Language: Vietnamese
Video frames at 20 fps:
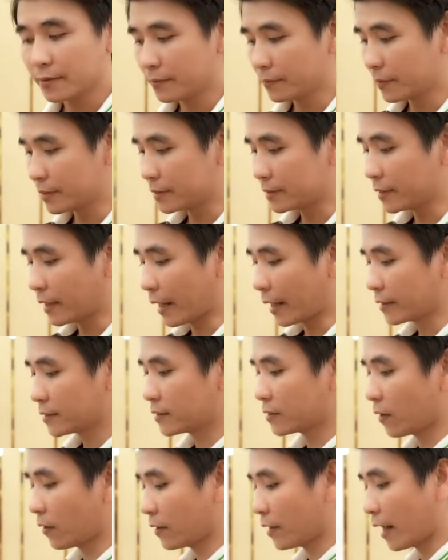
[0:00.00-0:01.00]
mình sẽ
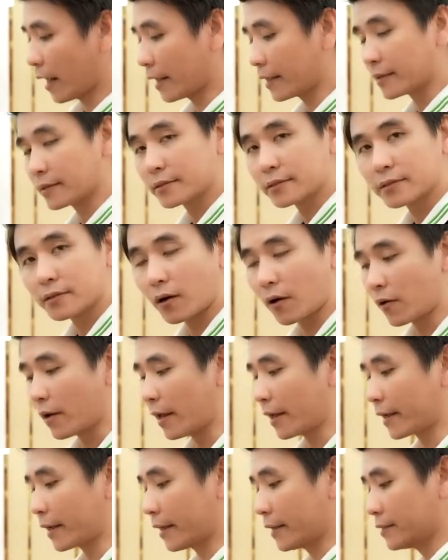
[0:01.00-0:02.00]
soi lại, coi
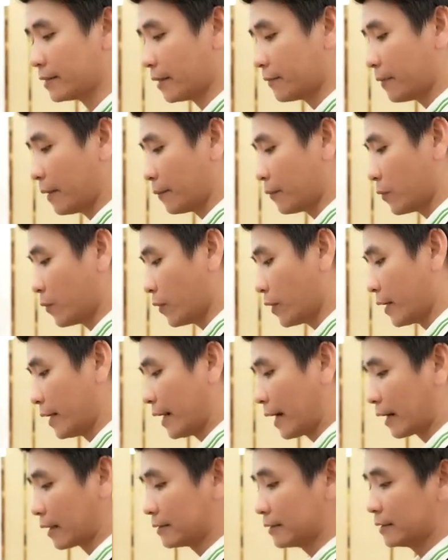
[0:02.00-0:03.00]
lại cái sản phẩm của Kỳ
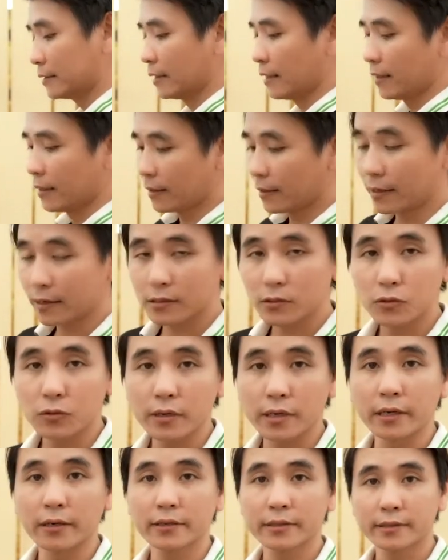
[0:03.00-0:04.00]
Lân
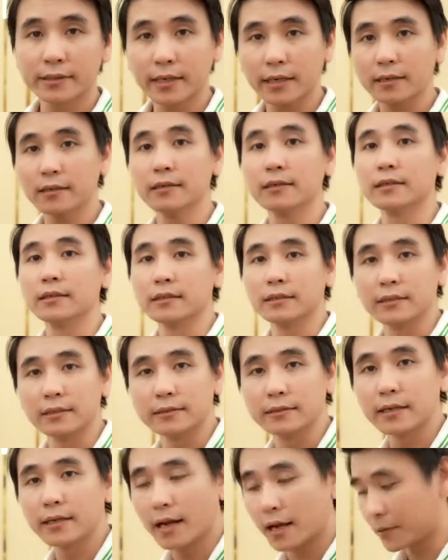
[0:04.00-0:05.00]
Luxury nó chất lượng
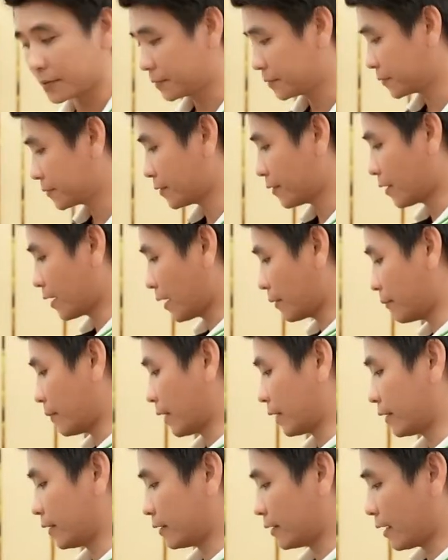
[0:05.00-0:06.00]
như thế nào, nó khác
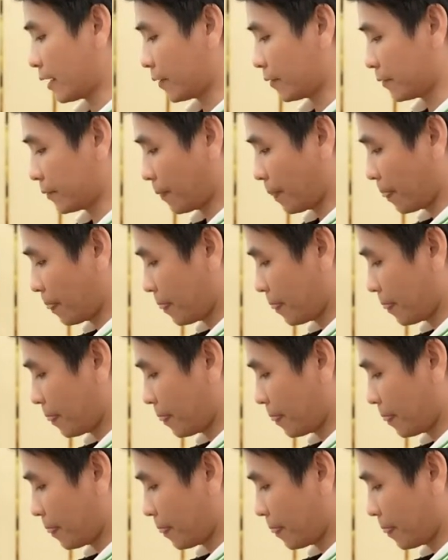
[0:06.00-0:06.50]
biệt như thế nào.